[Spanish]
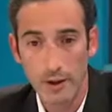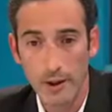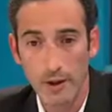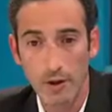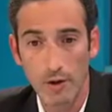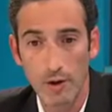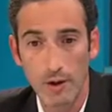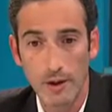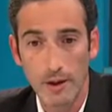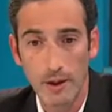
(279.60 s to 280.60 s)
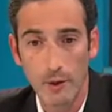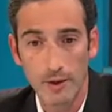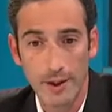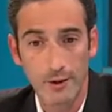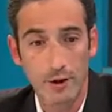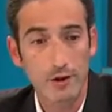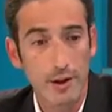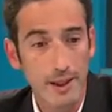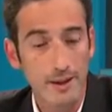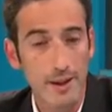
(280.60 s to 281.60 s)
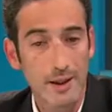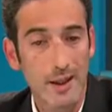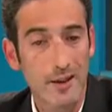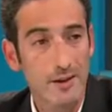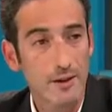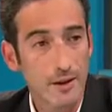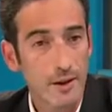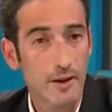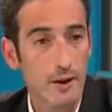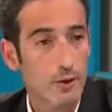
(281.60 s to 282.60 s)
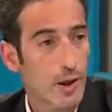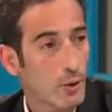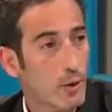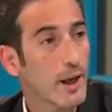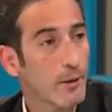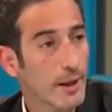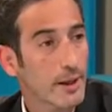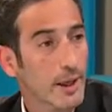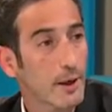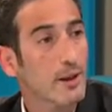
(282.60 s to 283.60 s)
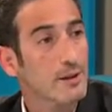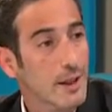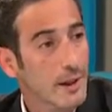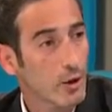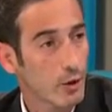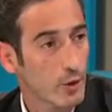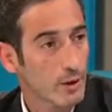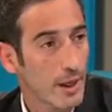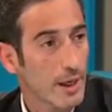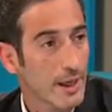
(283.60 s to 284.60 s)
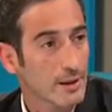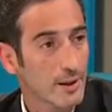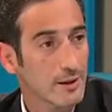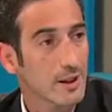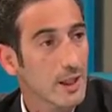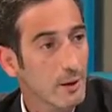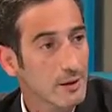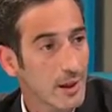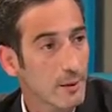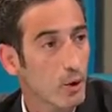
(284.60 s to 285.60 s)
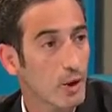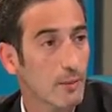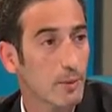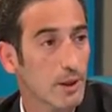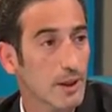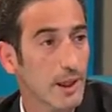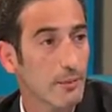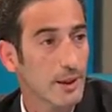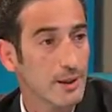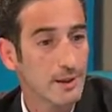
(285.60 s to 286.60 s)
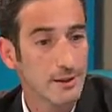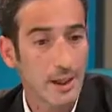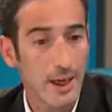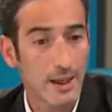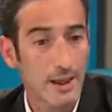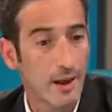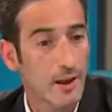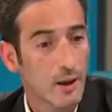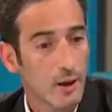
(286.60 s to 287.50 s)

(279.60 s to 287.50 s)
Yo creo que nuestra sociedad tiene que decidir de una buena vez qué va a hacer con nuestras cárceles y qué va a hacer con la política penitenciaria.